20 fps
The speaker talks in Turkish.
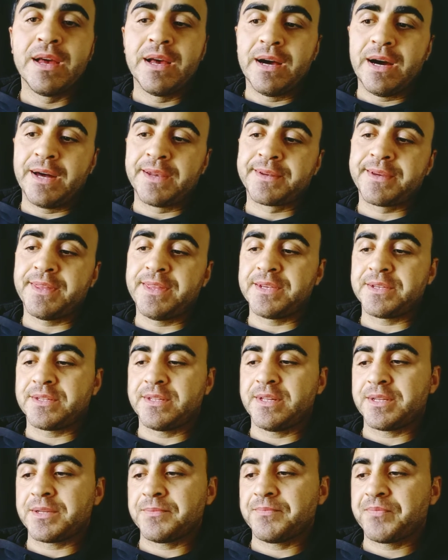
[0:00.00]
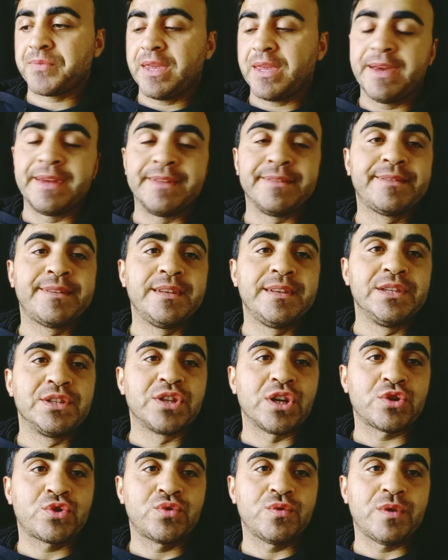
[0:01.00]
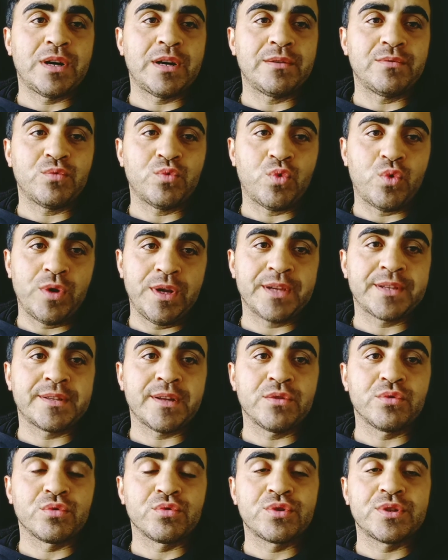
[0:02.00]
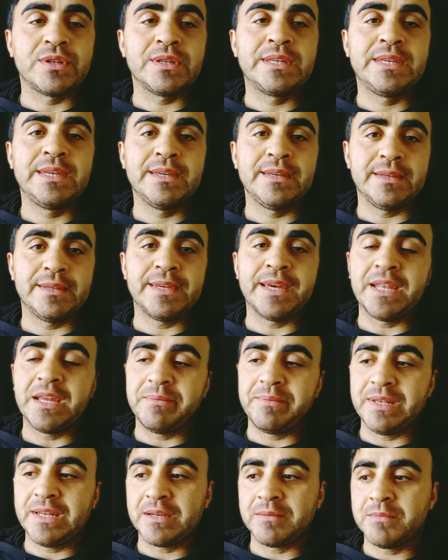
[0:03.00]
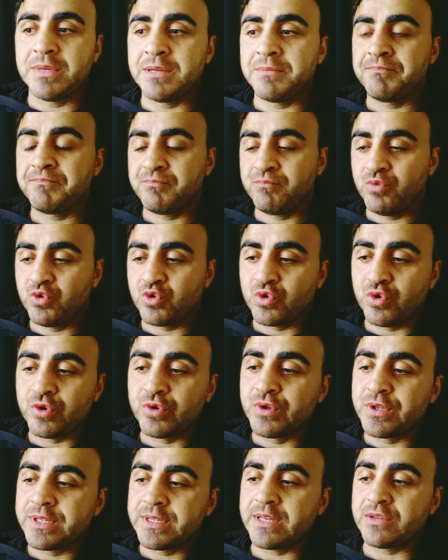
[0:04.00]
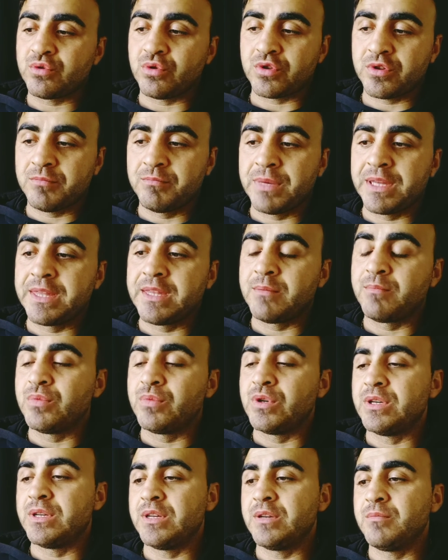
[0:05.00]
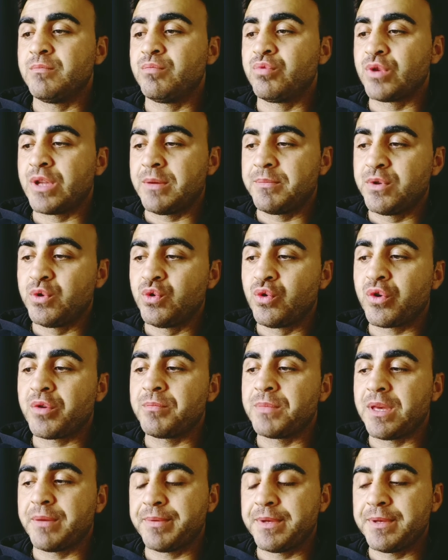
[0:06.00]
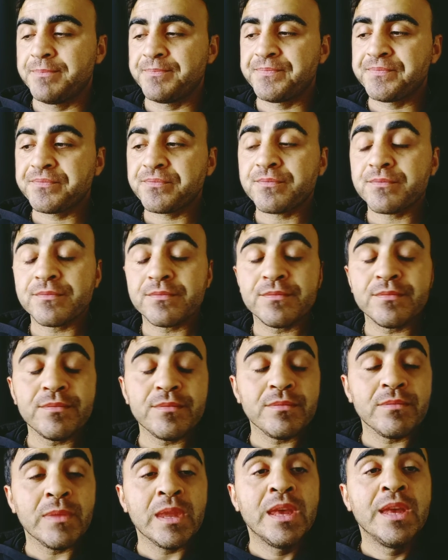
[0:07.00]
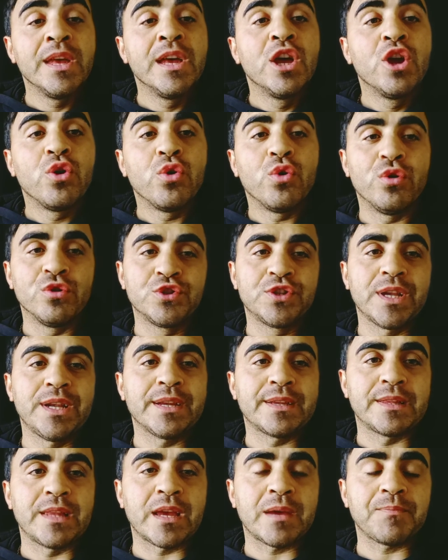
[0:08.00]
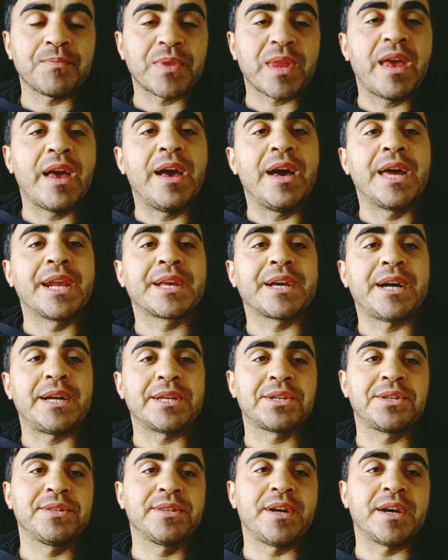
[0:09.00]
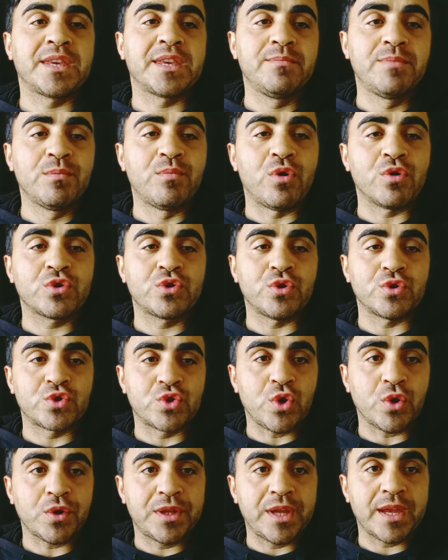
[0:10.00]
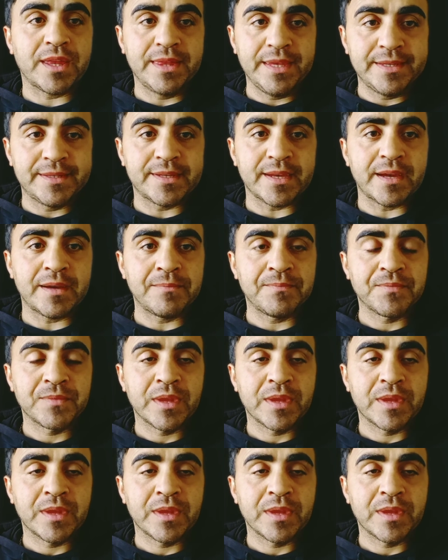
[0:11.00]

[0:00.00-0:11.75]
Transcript: Arkadaşlar Anthony Joshua Oleksandr Usyk'i yenebilir mi? Bu soruyu size sordum. Ben de e, buna bir yorum yapayım. Öncelikle eğer karşındaki bir boksör çok teknikse